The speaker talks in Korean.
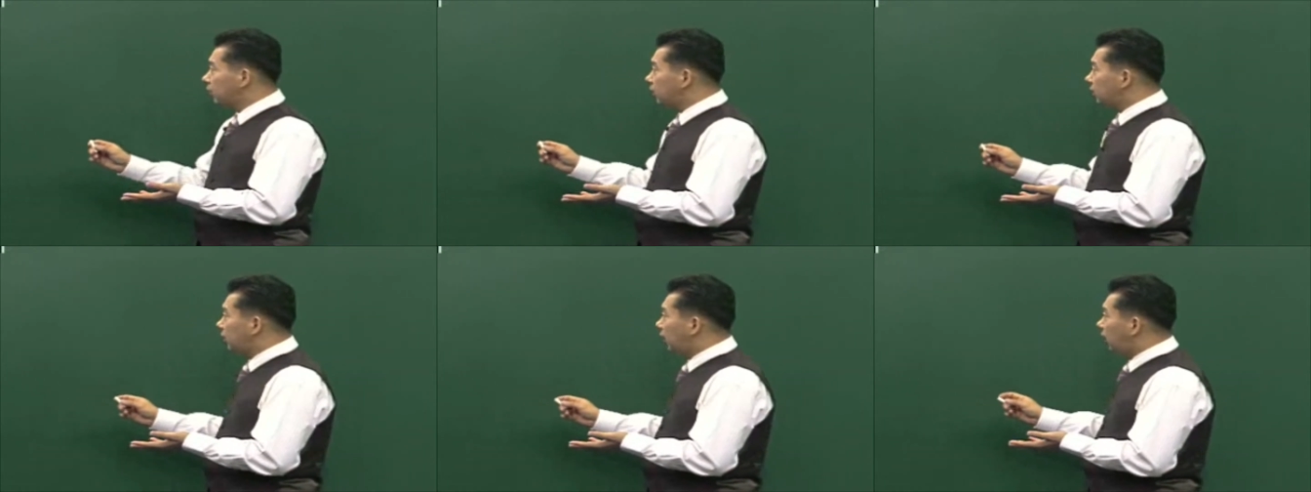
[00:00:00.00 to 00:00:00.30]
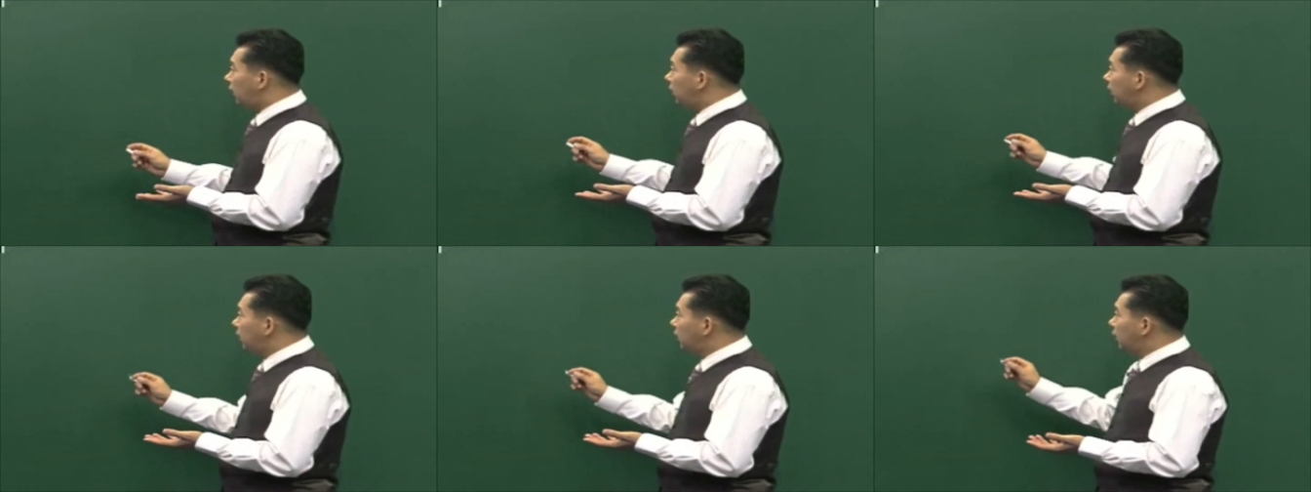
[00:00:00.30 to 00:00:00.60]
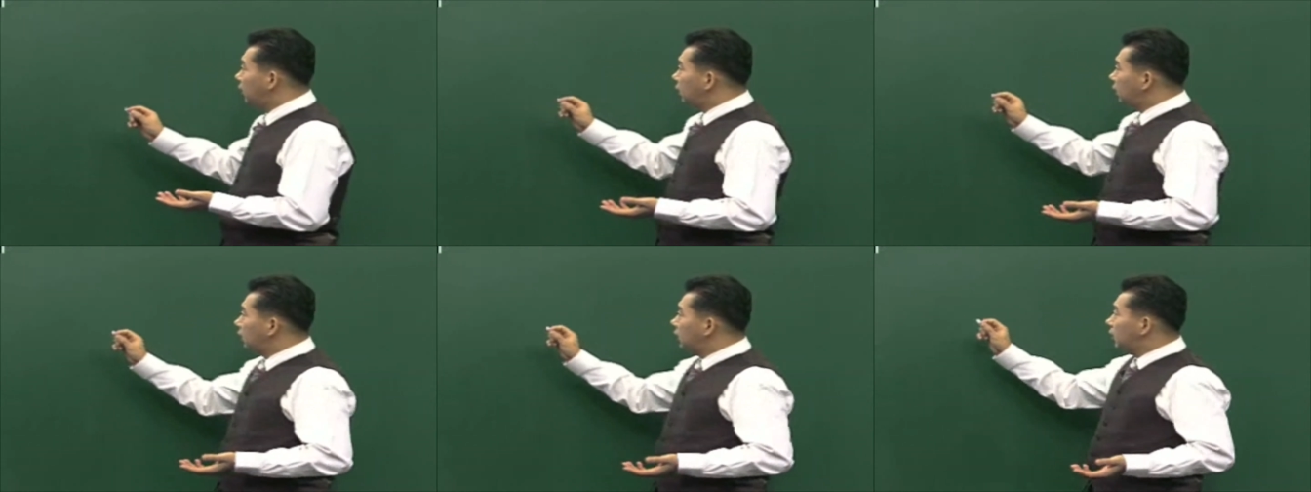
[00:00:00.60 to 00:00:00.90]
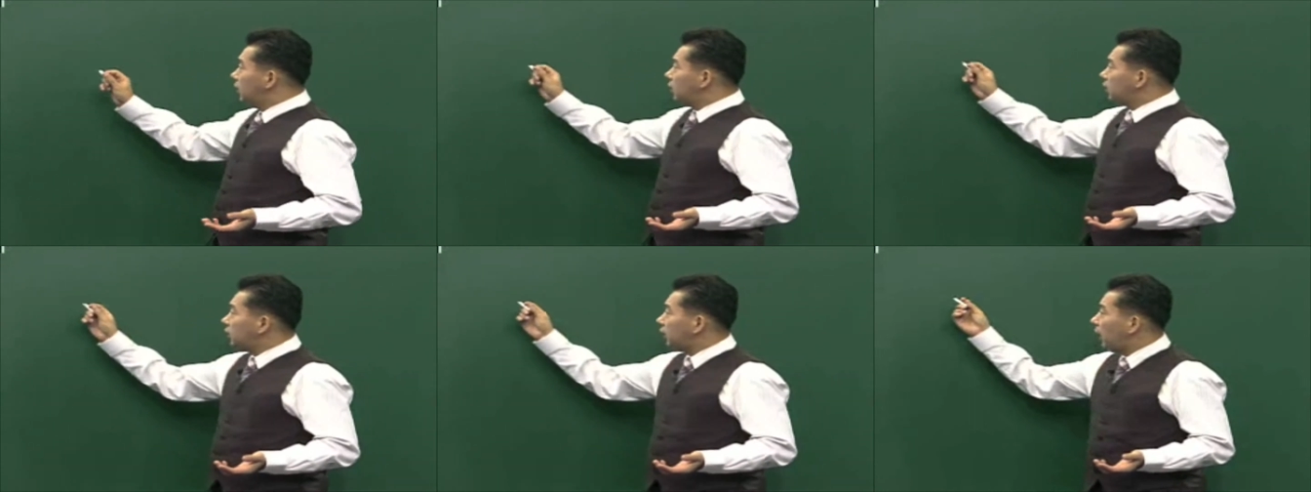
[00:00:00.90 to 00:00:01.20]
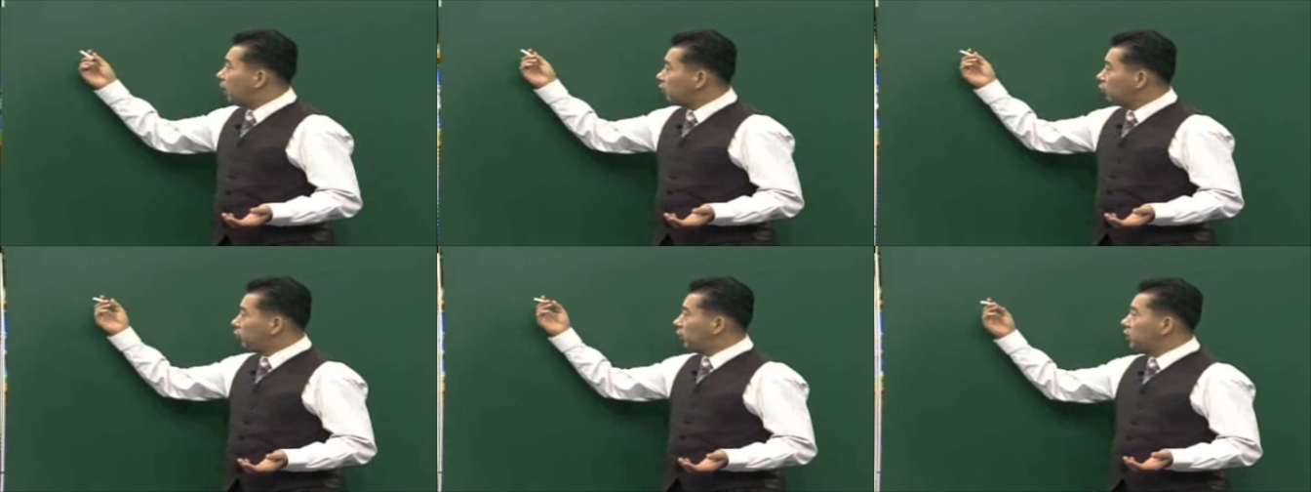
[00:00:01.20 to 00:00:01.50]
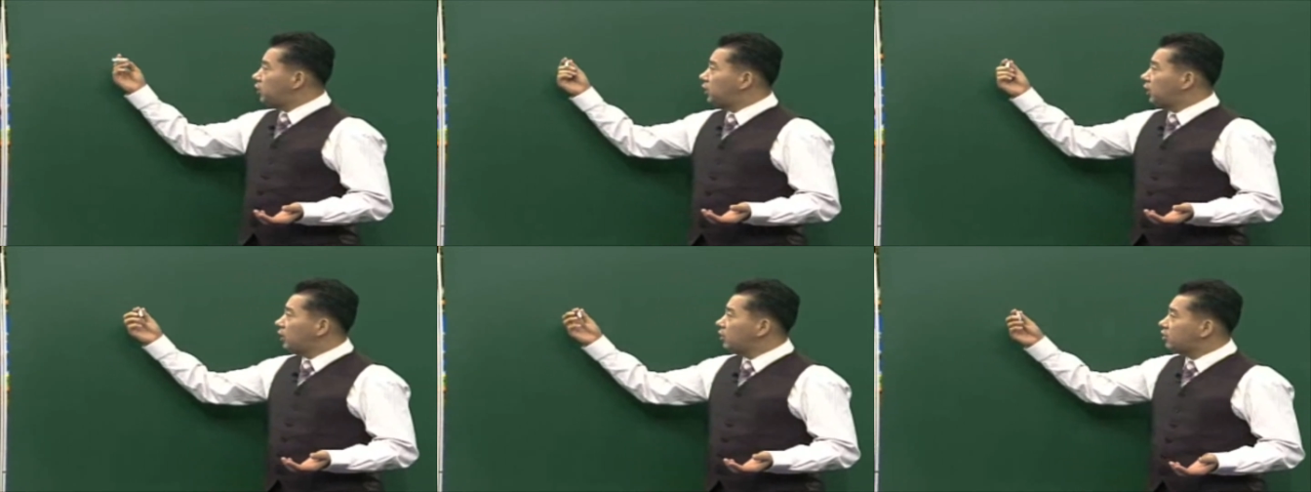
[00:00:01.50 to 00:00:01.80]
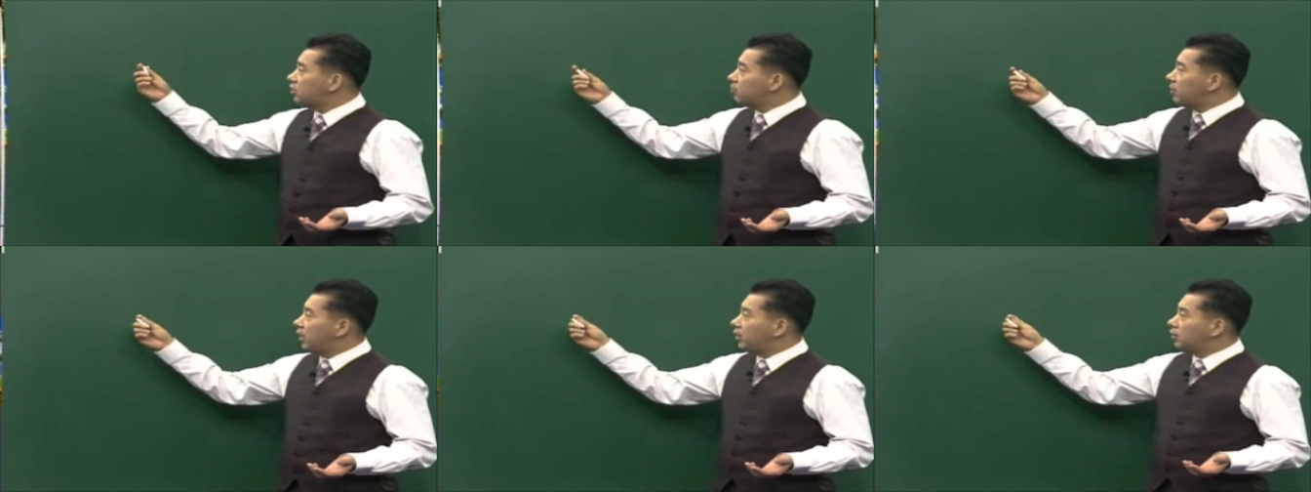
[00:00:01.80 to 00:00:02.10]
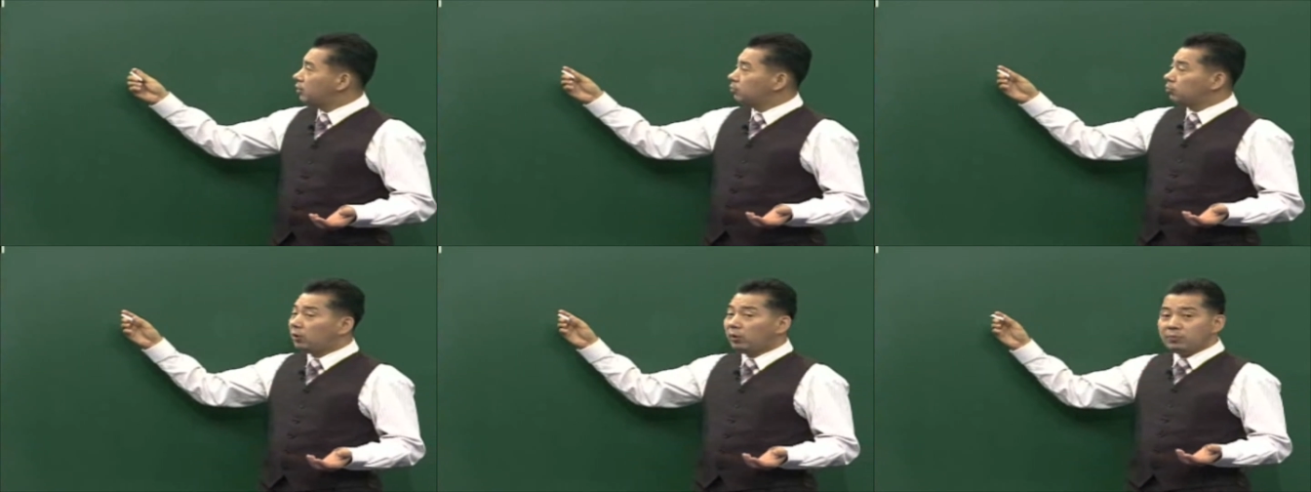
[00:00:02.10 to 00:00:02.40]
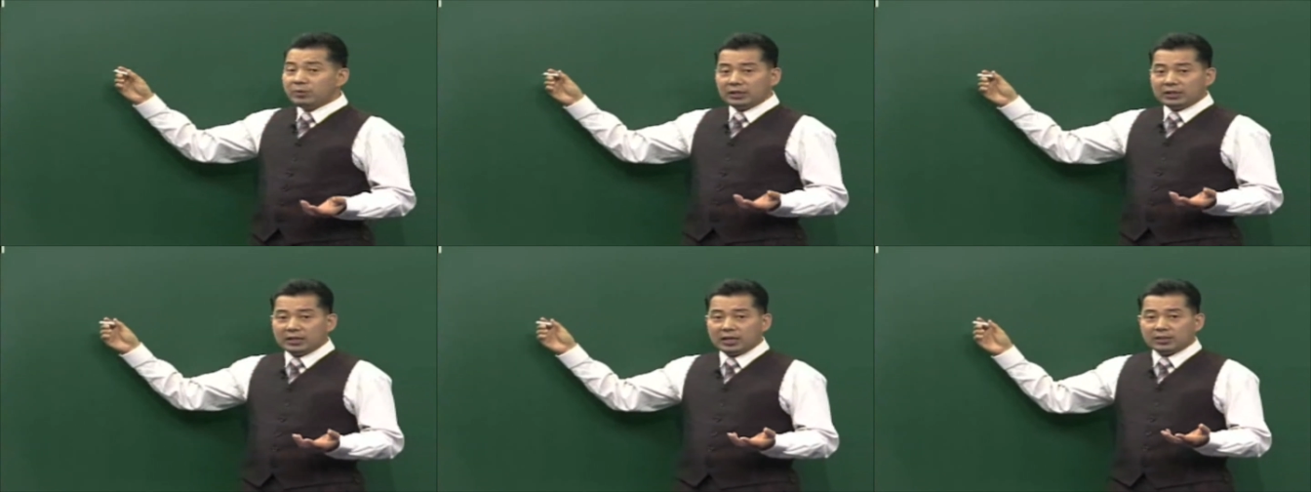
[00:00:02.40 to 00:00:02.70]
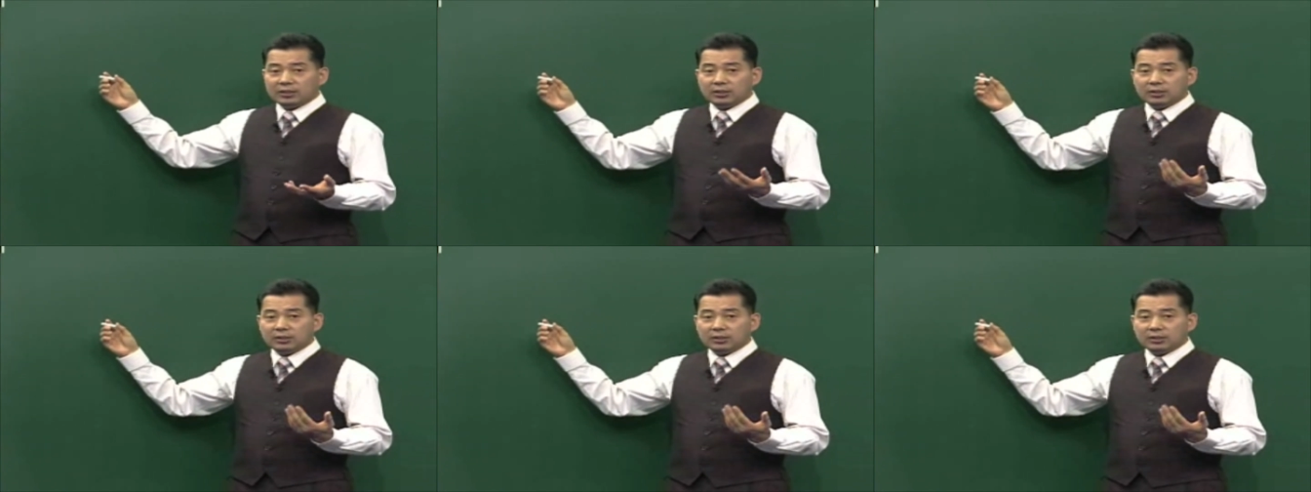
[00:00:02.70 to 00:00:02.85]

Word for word: 자, 잘 알고 계시겠지만 뭡니까?